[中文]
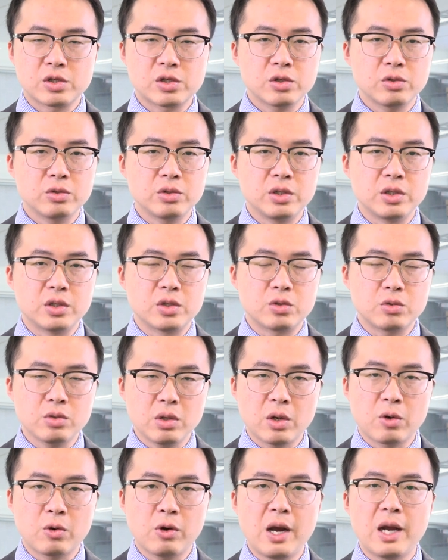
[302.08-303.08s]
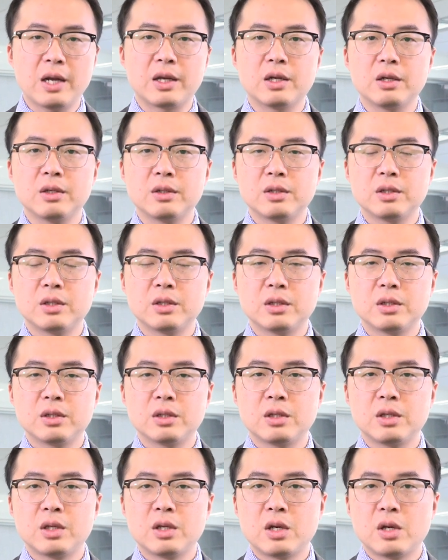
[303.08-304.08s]
受益最快的，
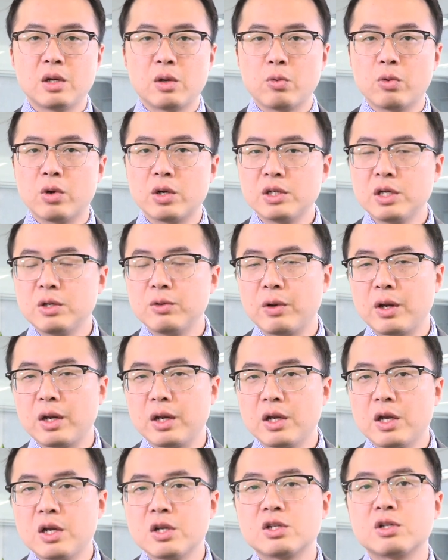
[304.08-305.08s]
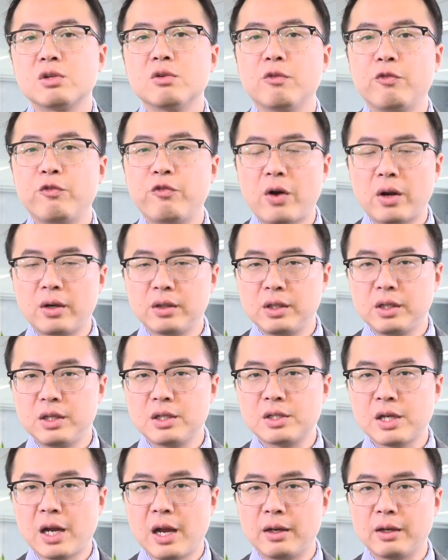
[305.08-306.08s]
我认为是房地
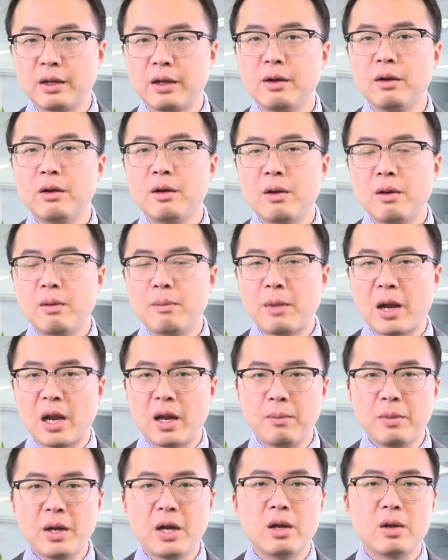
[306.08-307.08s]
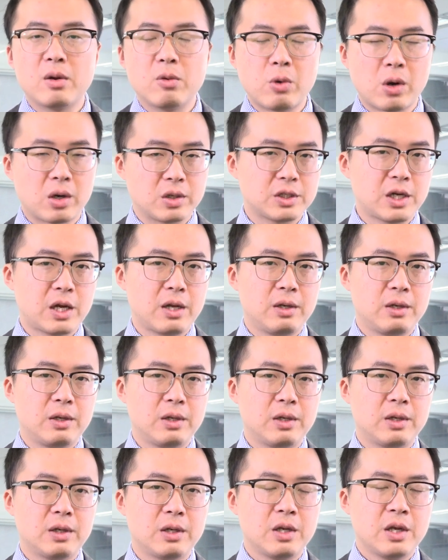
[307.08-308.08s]
产的买卖网站，
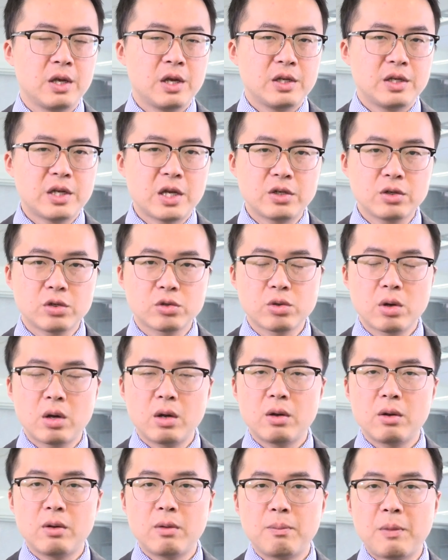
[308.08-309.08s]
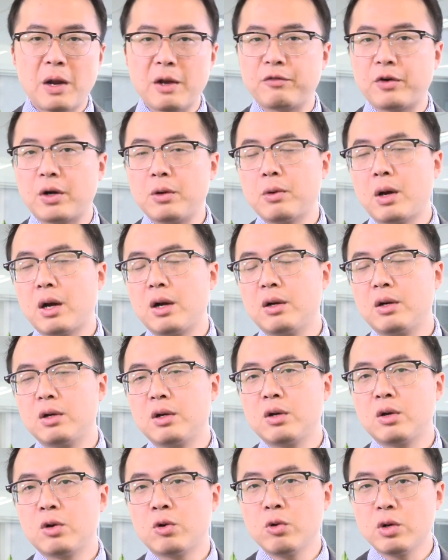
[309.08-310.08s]
也就是说卖房网
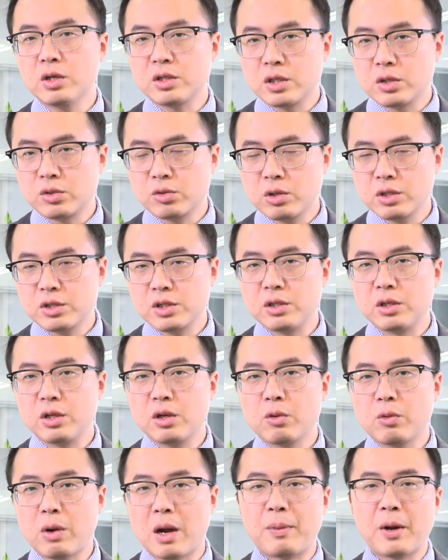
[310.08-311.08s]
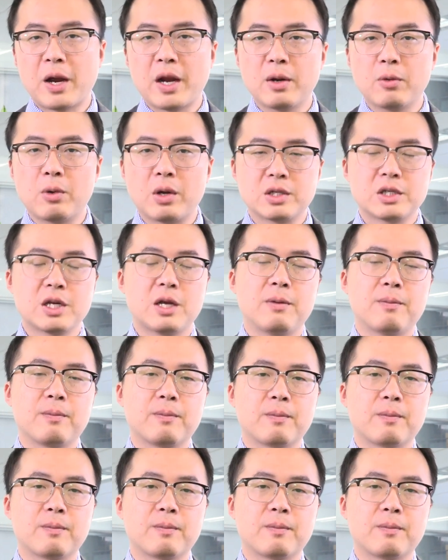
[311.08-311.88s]
或者说是挂牌的网站。